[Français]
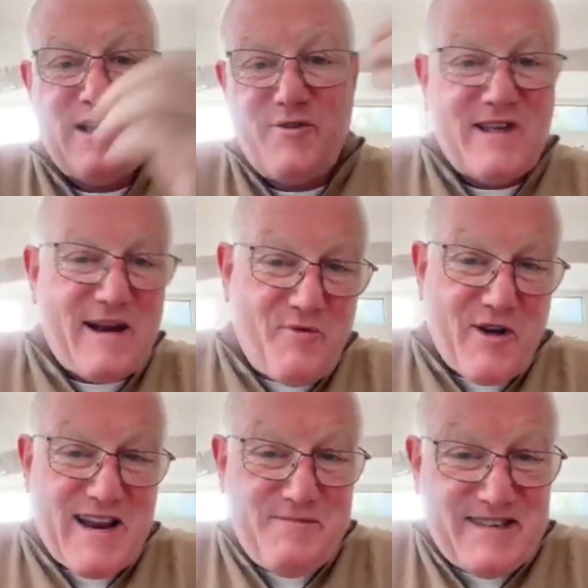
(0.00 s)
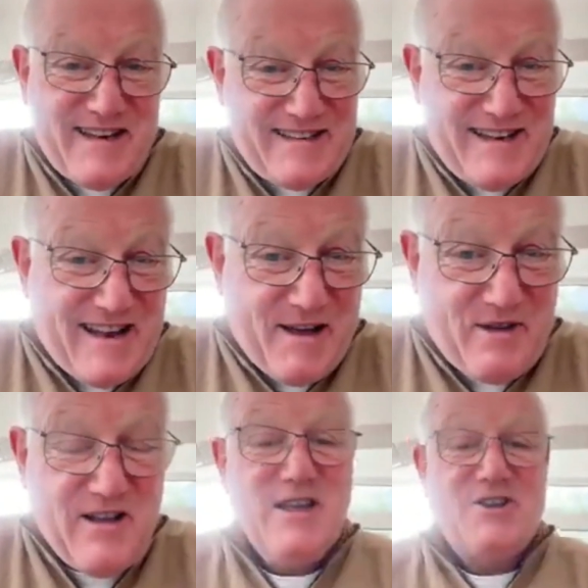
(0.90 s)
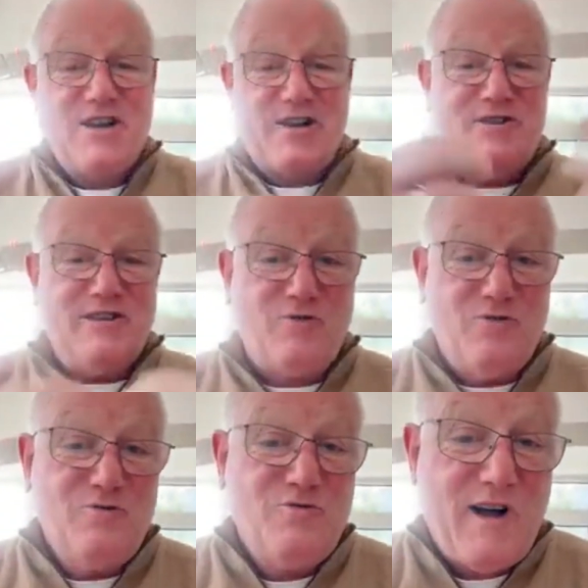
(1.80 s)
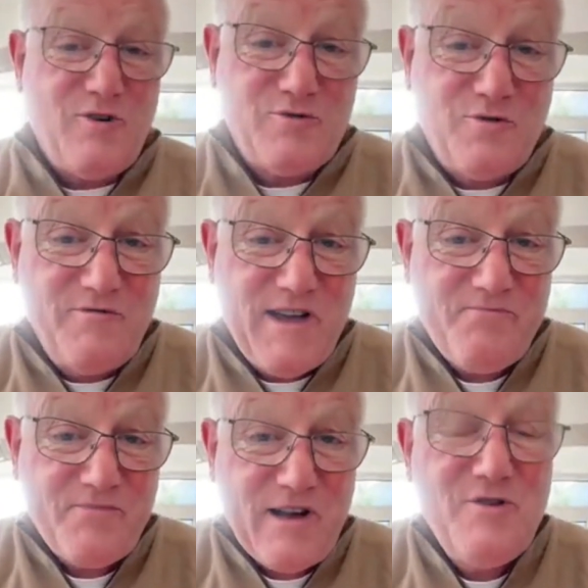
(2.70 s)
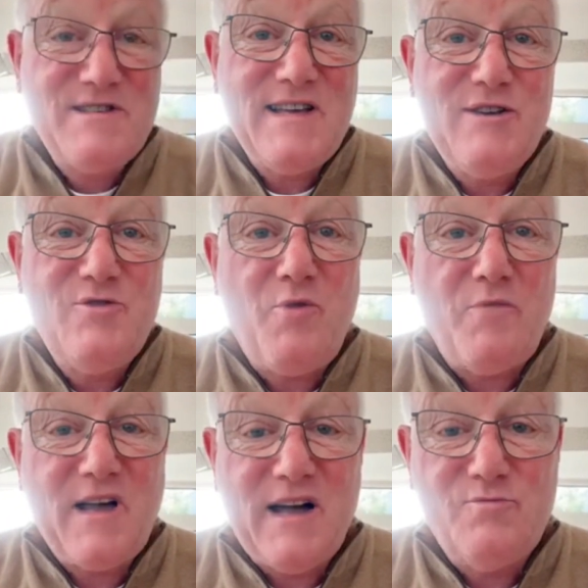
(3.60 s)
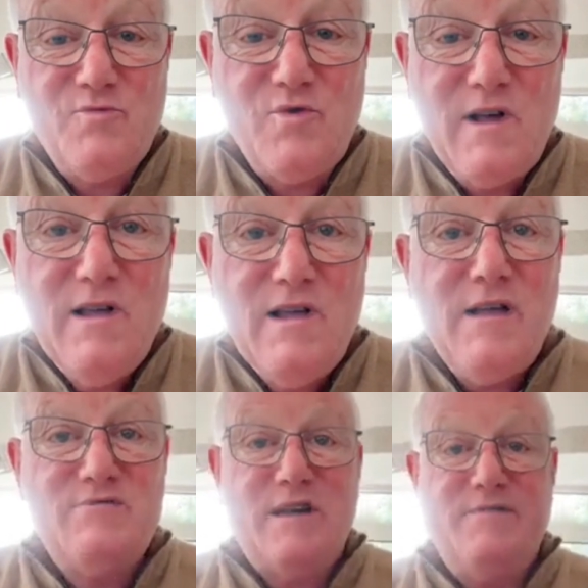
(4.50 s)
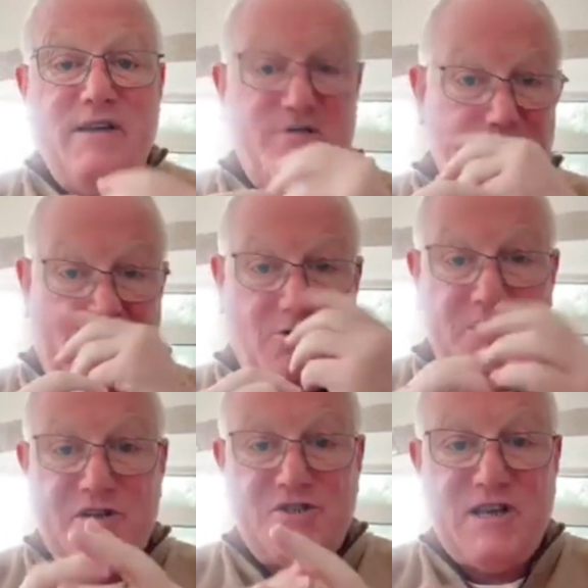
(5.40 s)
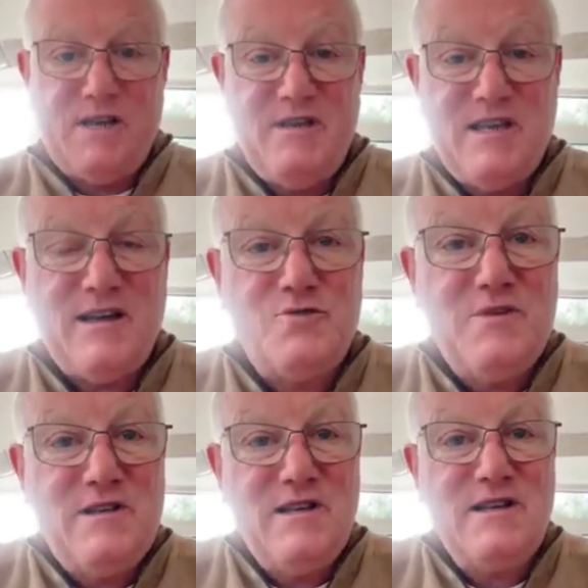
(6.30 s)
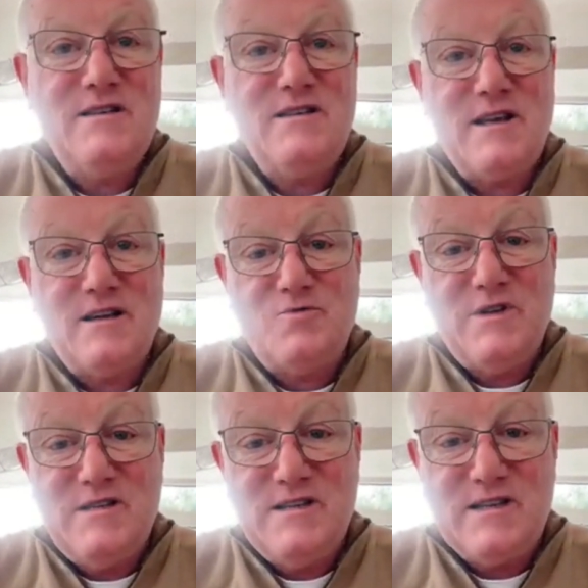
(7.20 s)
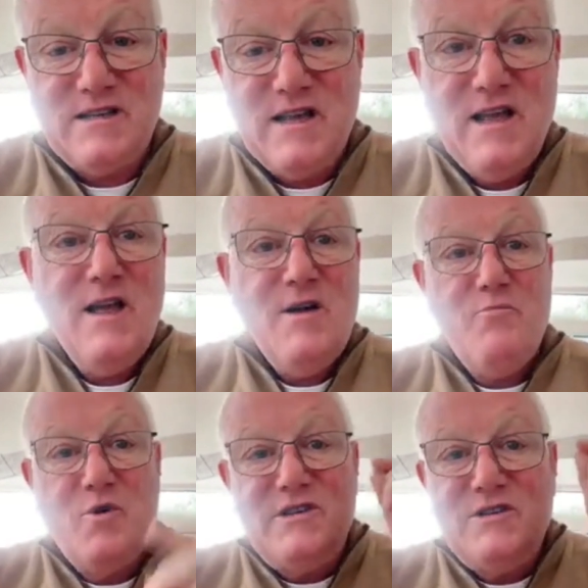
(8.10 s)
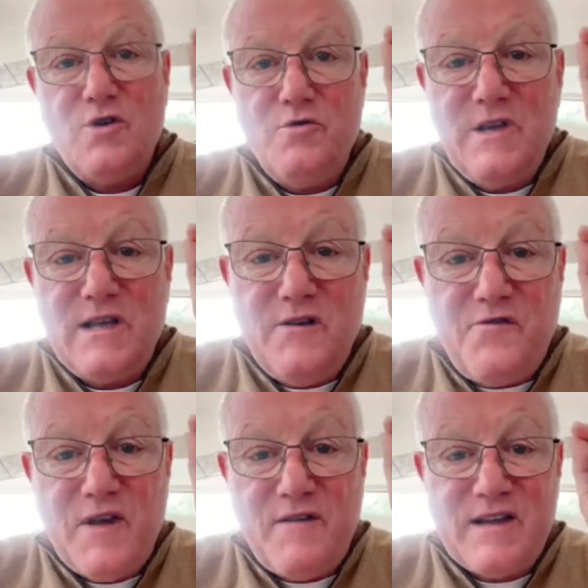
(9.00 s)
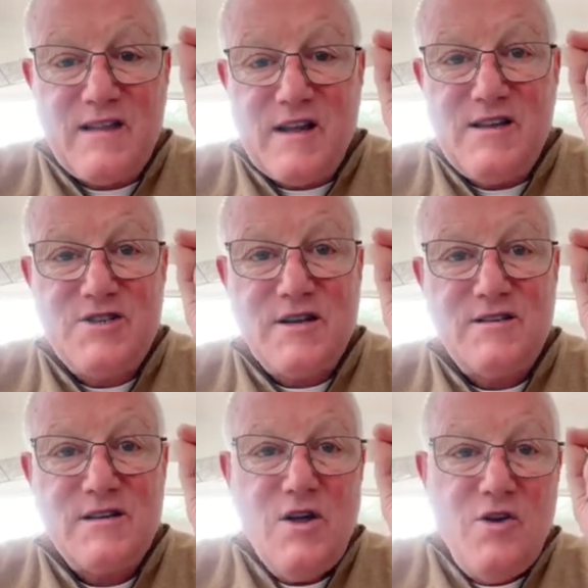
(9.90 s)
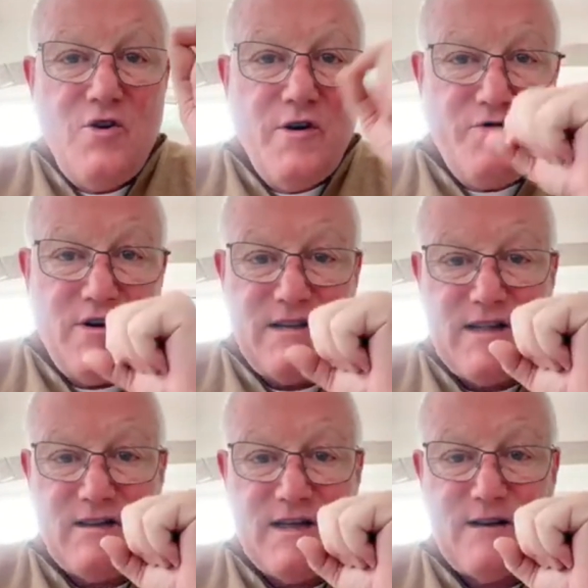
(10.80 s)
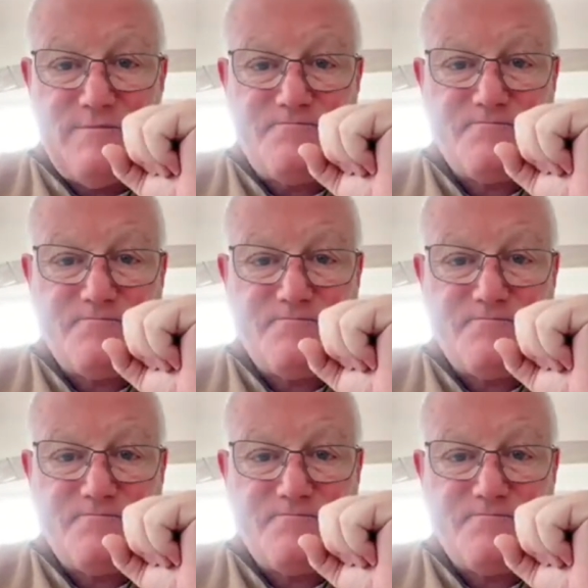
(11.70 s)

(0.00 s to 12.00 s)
D'ailleurs, dans l'Apocalypse, il est dit clairement, chacun d'entre nous doit retrouver le zèle du premier amour. Et vous savez, il y avait une parole dans Jérémie 48, 10, qui dit, maudit celui qui fait avec négligence l'œuvre de l'éternel.